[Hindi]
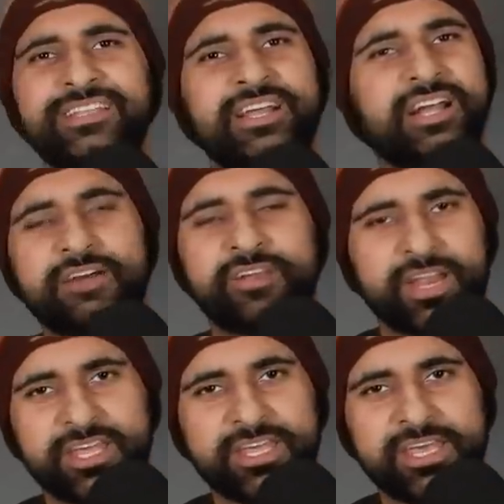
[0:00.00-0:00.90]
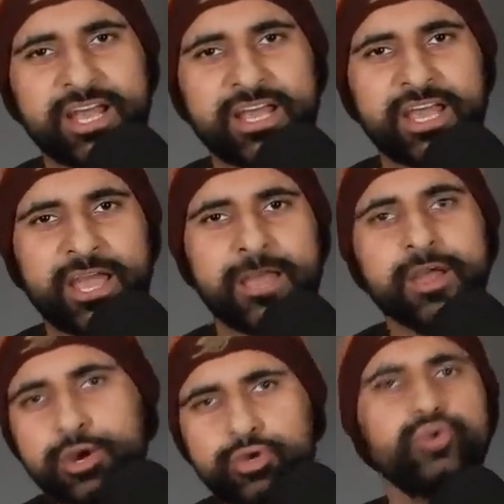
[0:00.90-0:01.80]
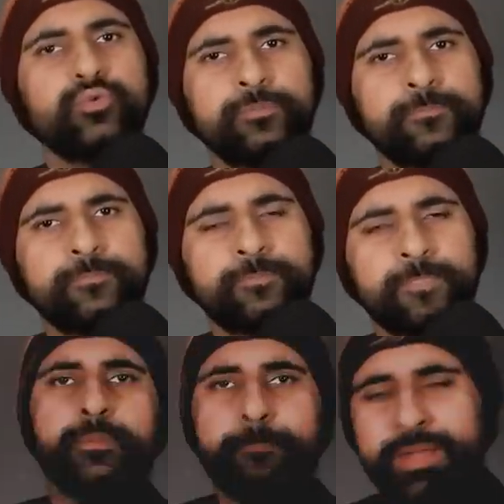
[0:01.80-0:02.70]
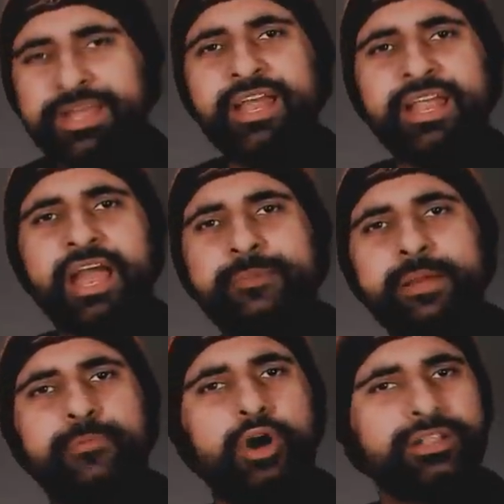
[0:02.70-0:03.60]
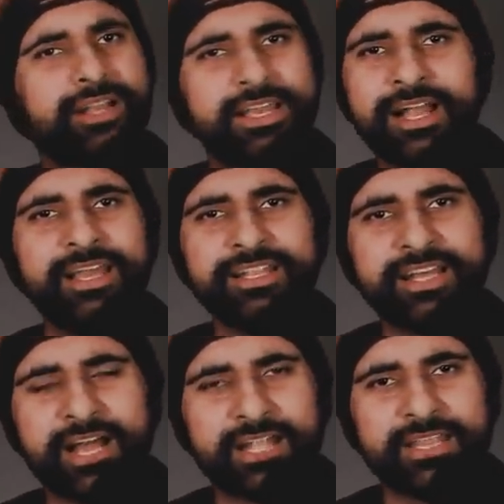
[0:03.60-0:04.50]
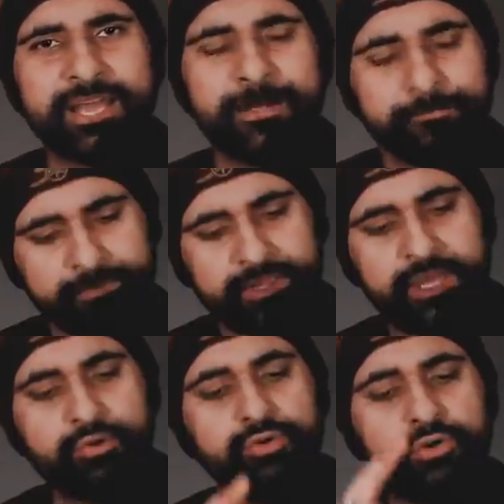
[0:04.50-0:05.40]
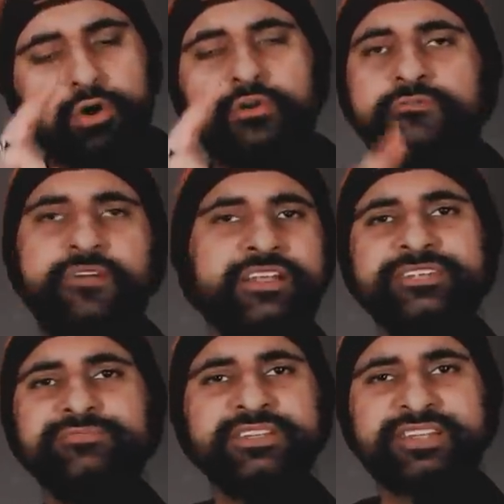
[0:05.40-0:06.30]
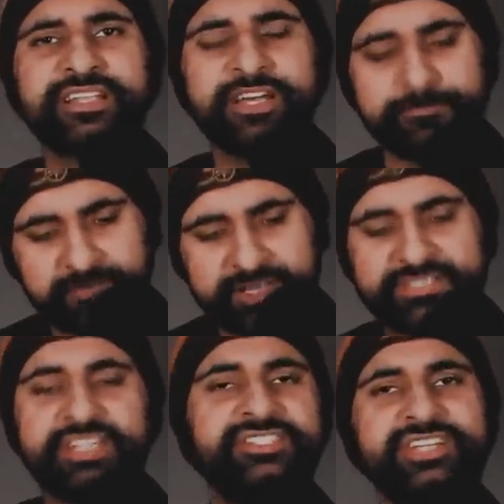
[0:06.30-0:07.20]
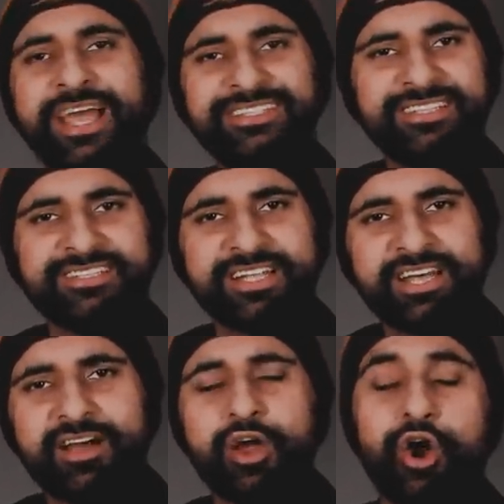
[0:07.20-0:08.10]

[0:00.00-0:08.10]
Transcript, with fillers: की तरह कवर नहीं किया गया है क्यों मीडिया ने हमें बहुत क्लियरली दिखा दिया कि उनको विक्टिम से ज्यादा सच्चाई से ज्यादा